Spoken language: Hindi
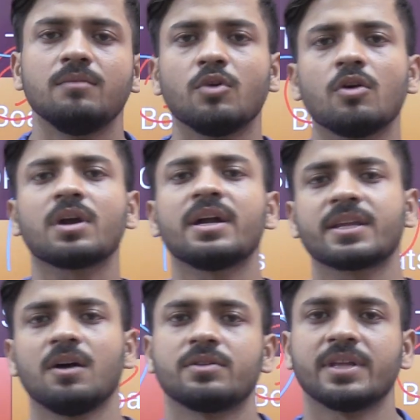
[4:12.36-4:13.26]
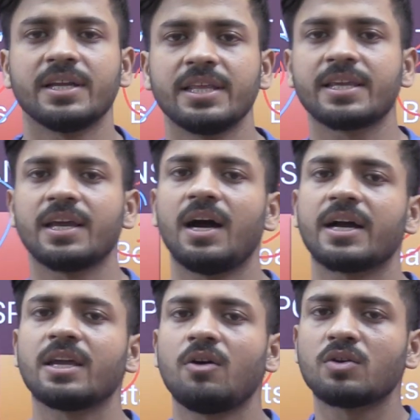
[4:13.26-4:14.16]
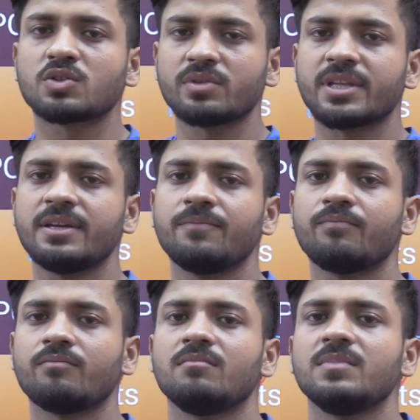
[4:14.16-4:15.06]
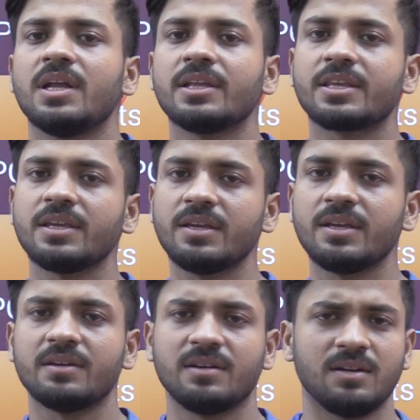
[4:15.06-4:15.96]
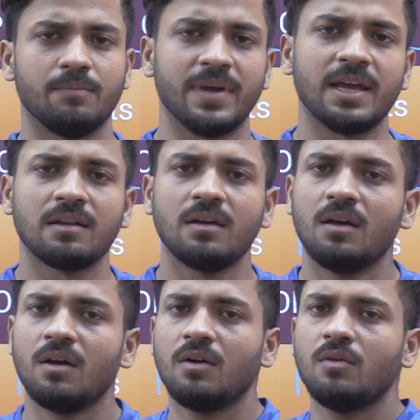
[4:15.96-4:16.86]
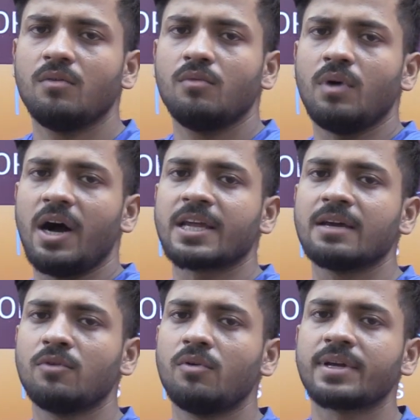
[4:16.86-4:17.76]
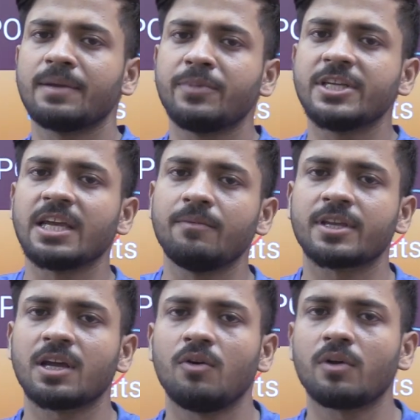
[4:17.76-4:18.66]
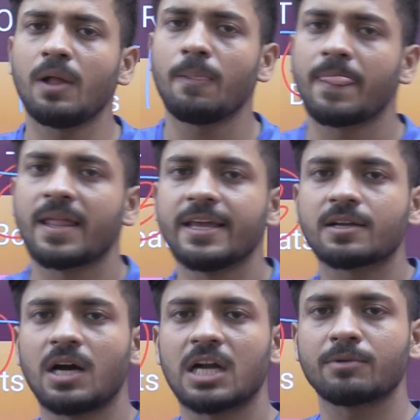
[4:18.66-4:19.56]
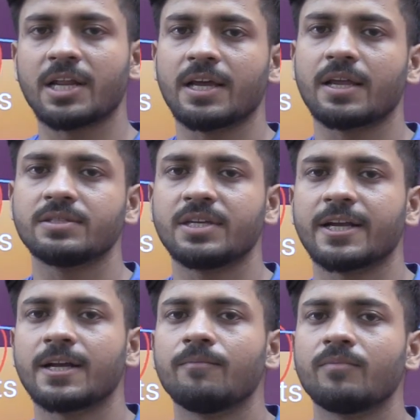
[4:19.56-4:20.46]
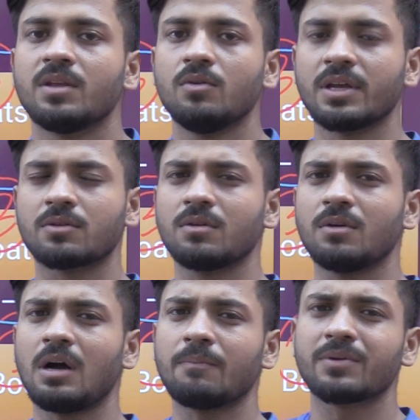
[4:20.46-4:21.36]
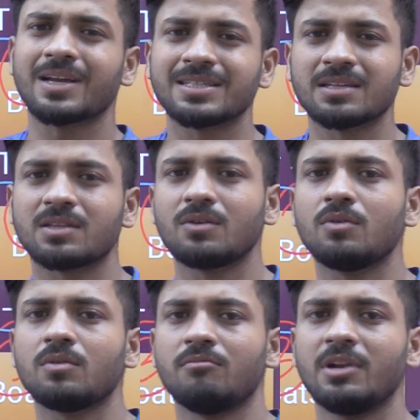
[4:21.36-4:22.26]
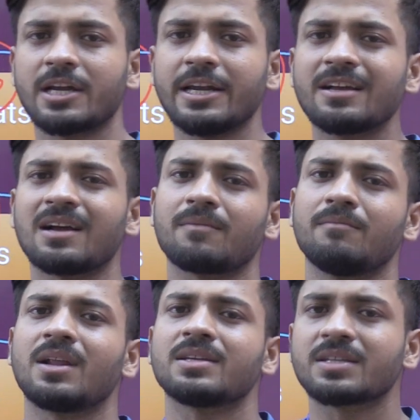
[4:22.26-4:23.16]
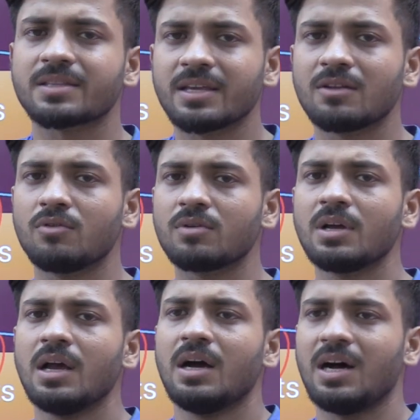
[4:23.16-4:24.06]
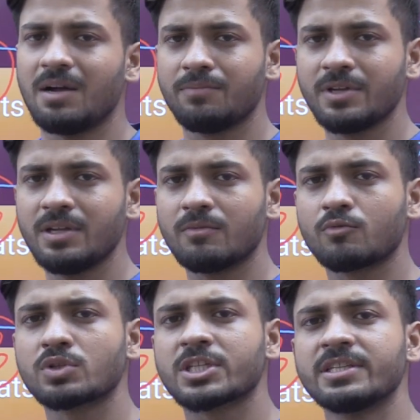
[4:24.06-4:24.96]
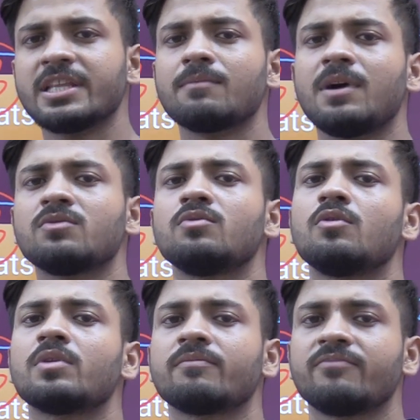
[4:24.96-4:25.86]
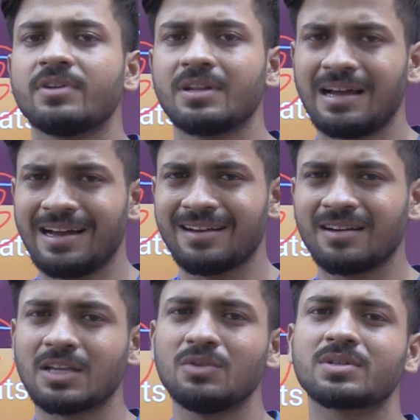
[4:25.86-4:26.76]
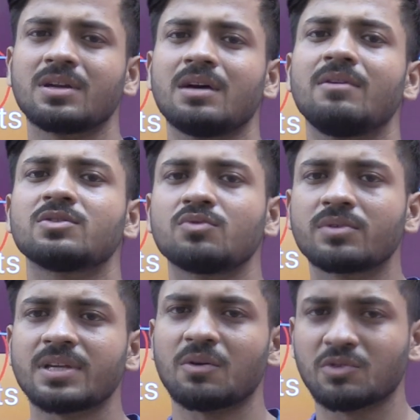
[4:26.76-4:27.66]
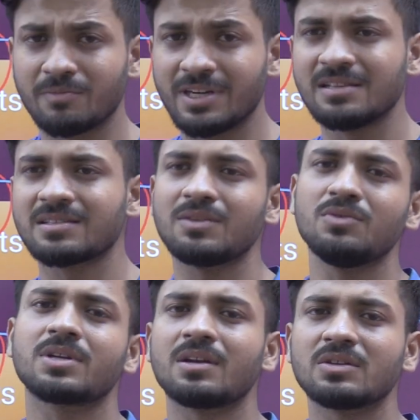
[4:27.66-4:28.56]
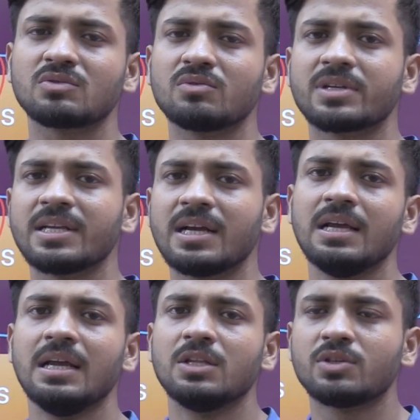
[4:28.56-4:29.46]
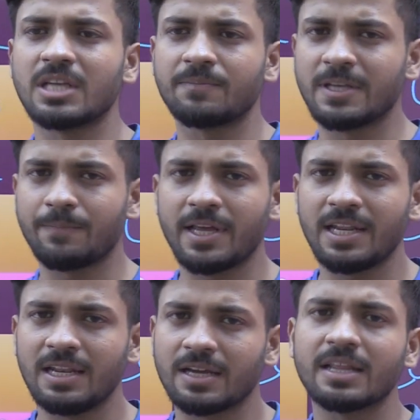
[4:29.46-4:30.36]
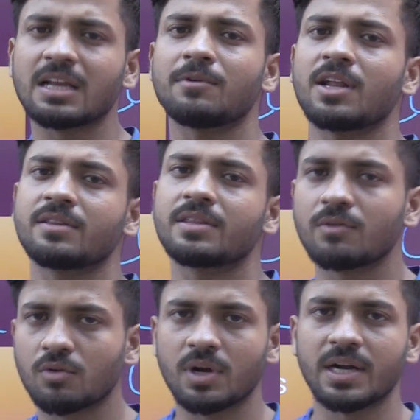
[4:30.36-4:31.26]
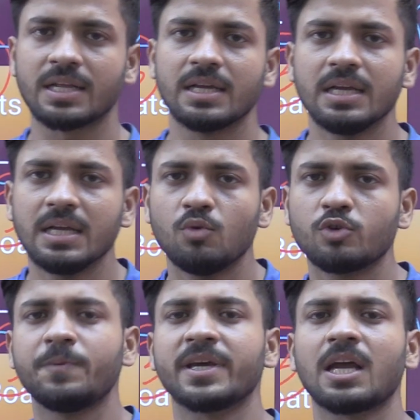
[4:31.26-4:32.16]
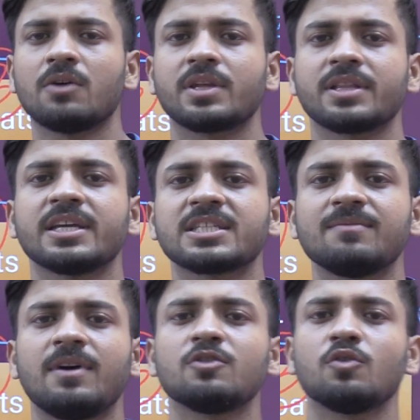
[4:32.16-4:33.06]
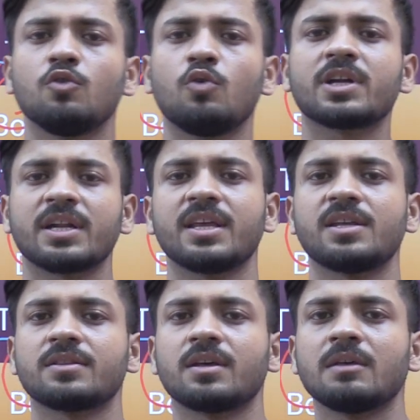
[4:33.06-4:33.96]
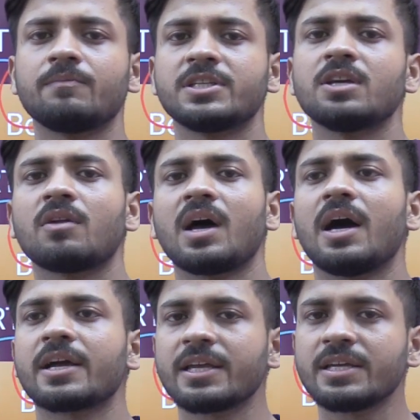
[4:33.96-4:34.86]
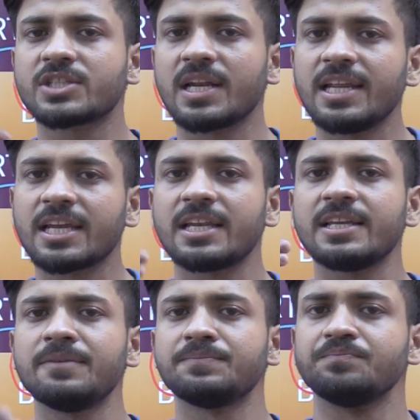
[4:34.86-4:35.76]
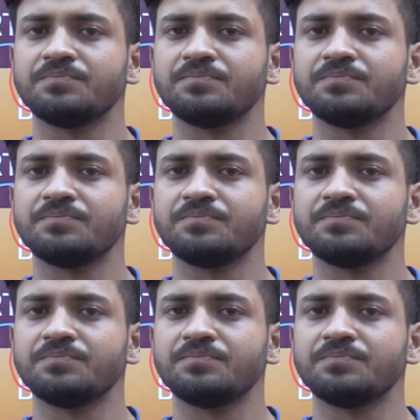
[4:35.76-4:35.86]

ब्लॉक कार्ड क्या होता है देखिए आगे ऑक्स होते हैं यानी कि बैल आगे वो होंगे पीछे में क्या होगा एक कार्ड बनाया जाएगा एक आप कह सकते हो लकड़ी का बना सकते हैं लोग अभी कुछ देर बाद उन लोगों ने फिर आयरन का यूज़ करना वहाँ शुरू किया कुछ मेटल्स का यूज़ करना शुरू किया तो सबसे पहले लकड़ी का बनाते थे लोग काट उस पर क्या होता था कि सामान को लोड कर दिया जाता था पीछे और आगे चलने के लिए